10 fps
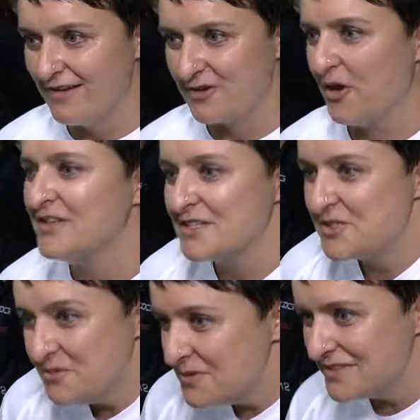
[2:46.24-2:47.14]
gehört
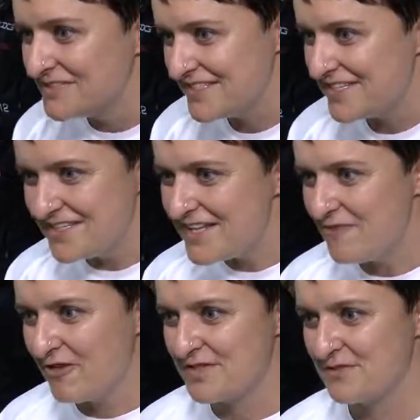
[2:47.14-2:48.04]
dazu. Das ist
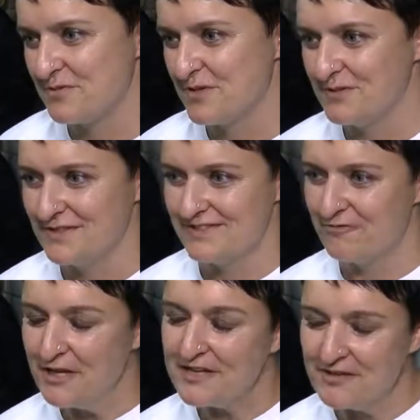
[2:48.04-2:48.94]
einfach so. Und
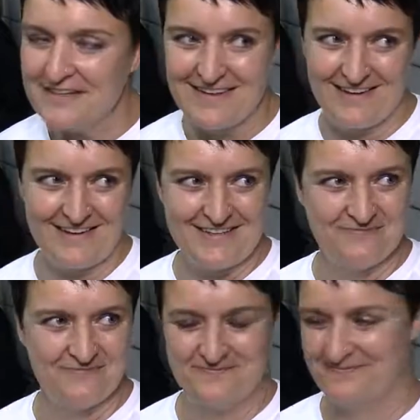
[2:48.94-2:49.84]
vielen, vielen Dank.
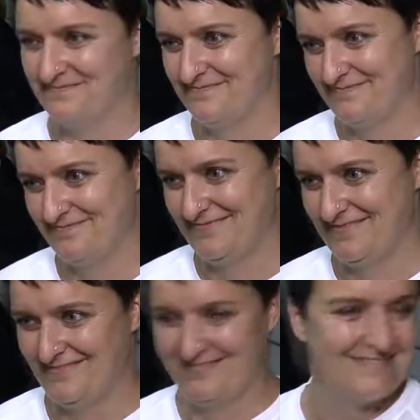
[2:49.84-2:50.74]

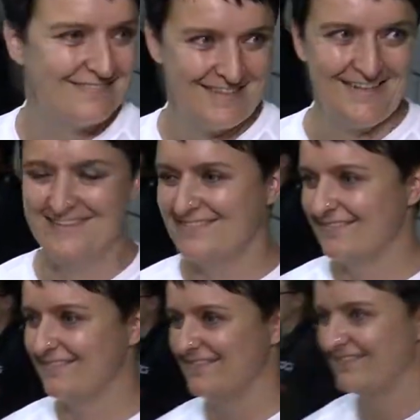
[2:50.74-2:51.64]
Sehr gerne. Und dann wünsche ich viel